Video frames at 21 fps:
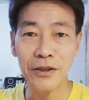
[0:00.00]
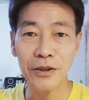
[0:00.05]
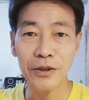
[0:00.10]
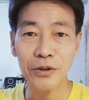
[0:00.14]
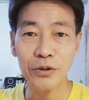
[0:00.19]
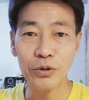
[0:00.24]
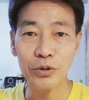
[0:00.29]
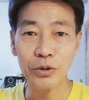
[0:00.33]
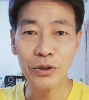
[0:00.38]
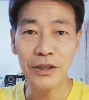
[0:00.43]

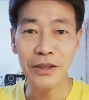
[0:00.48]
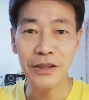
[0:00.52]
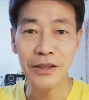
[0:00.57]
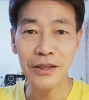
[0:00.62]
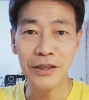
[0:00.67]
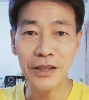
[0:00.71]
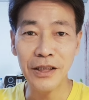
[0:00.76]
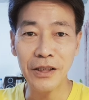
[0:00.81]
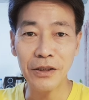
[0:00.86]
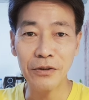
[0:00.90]
所以一
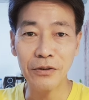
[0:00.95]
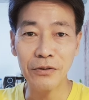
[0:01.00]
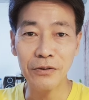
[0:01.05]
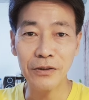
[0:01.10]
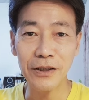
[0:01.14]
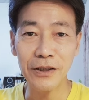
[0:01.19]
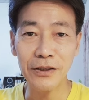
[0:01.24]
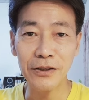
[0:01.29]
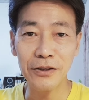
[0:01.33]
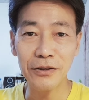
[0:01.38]
切功
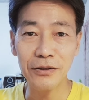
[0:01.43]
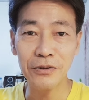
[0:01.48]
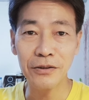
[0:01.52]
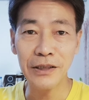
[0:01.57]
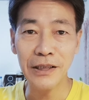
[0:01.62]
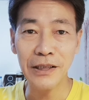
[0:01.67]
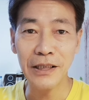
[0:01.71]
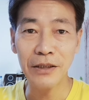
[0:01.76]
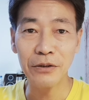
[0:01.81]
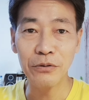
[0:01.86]
德就
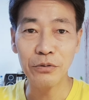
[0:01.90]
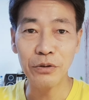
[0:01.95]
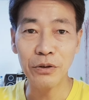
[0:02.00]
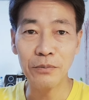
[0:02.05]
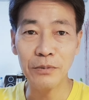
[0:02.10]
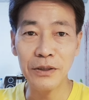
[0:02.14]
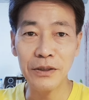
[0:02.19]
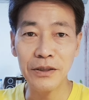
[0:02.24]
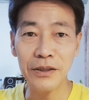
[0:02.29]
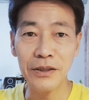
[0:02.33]
在于我
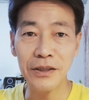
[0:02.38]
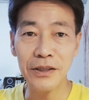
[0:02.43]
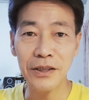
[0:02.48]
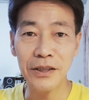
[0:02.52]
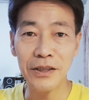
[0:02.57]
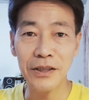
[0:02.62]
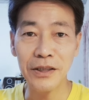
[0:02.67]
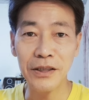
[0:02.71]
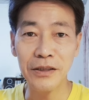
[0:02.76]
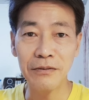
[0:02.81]
们自己的
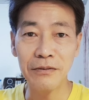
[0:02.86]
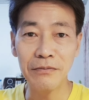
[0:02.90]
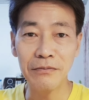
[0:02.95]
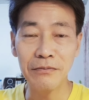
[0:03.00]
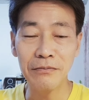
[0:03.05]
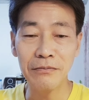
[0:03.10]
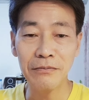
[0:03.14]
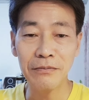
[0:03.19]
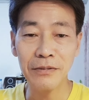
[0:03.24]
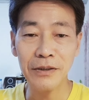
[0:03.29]
心。
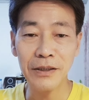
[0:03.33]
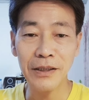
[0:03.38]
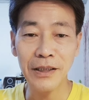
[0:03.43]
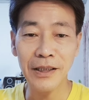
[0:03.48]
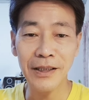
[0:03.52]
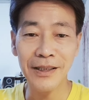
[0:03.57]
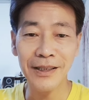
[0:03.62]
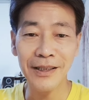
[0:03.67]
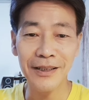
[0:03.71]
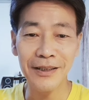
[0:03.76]

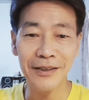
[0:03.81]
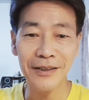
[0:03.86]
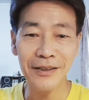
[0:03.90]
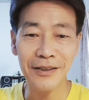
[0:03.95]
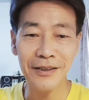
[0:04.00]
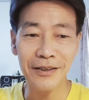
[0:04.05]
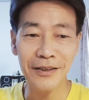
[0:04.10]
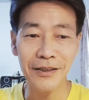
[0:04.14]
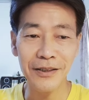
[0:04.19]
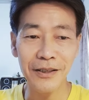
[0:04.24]
太阳
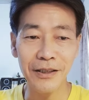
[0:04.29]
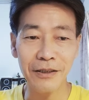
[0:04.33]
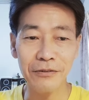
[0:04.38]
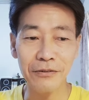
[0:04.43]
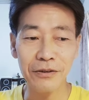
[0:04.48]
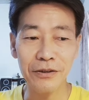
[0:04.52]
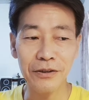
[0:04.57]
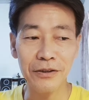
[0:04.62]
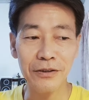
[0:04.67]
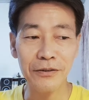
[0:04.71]
圣德导
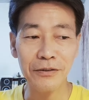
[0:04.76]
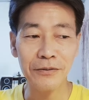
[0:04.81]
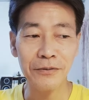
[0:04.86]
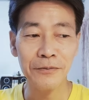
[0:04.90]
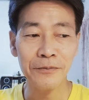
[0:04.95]
师